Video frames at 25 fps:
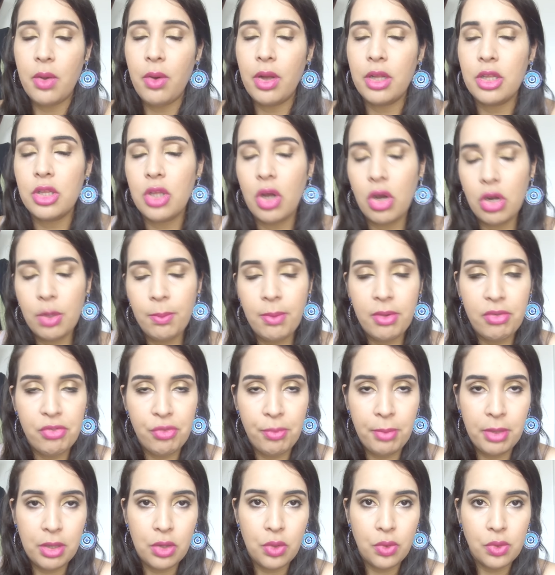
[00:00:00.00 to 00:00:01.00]
Eu adoro
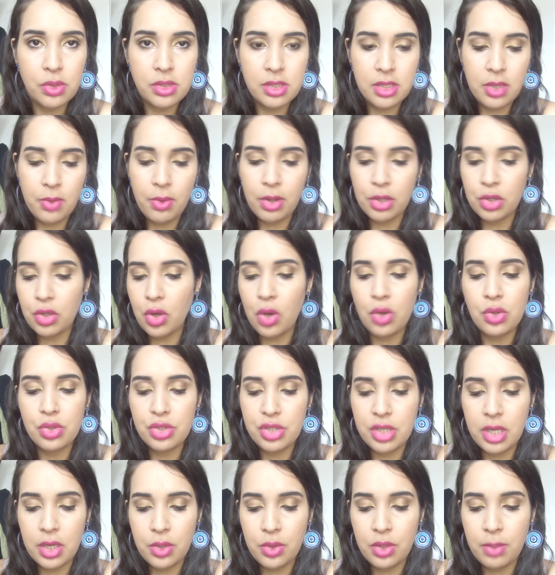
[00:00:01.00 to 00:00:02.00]
perfume doce, eu adoro o
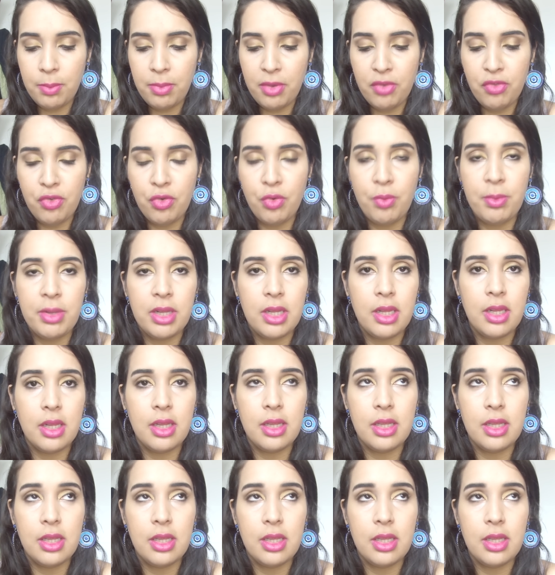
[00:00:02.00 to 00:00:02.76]
cheiro de perfume